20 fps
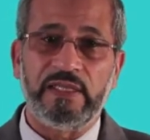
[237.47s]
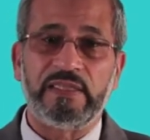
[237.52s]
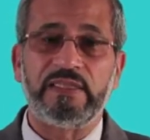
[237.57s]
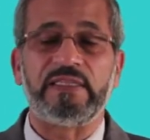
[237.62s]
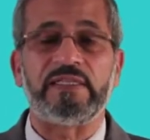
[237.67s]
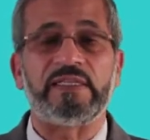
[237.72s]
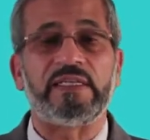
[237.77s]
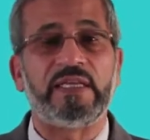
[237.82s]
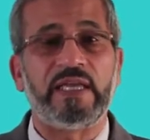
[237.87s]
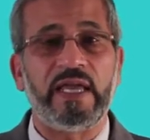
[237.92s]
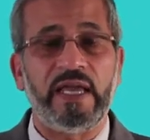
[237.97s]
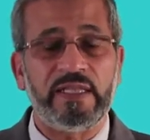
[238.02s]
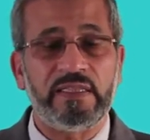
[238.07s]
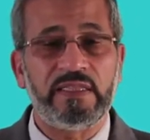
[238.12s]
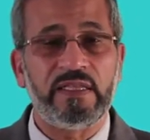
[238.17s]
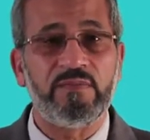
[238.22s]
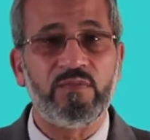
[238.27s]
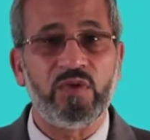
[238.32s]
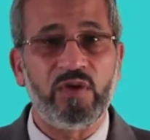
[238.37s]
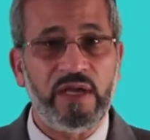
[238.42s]

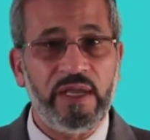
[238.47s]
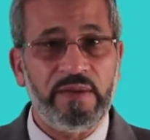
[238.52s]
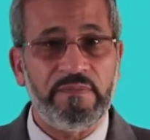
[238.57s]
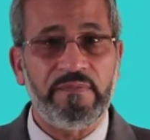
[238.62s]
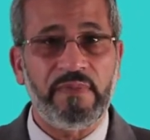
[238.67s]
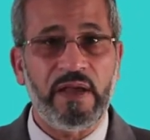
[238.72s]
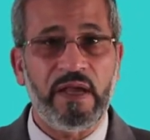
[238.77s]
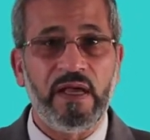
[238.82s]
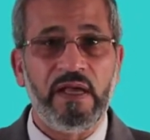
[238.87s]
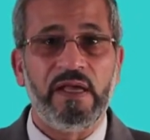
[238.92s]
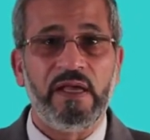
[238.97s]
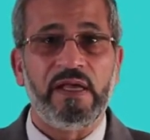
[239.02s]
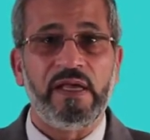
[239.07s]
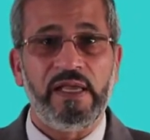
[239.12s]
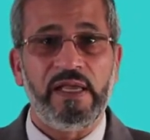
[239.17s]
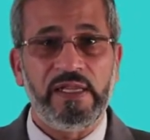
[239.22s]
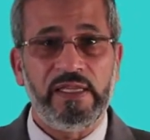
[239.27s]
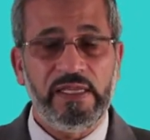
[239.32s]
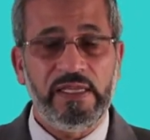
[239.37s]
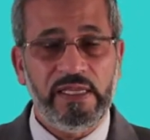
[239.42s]
التركات المهمه
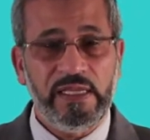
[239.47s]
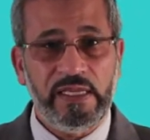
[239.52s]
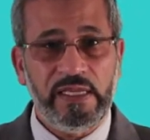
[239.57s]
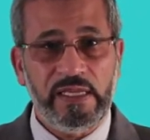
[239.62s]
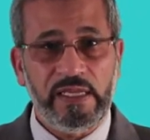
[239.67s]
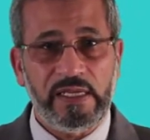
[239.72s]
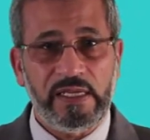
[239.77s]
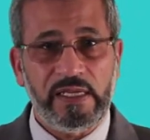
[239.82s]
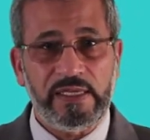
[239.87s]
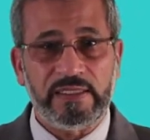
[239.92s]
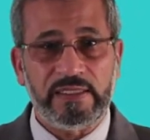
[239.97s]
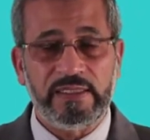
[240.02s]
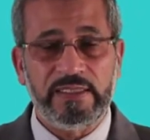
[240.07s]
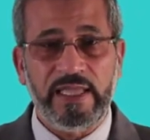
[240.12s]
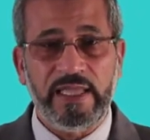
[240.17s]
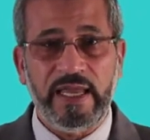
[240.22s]
اللي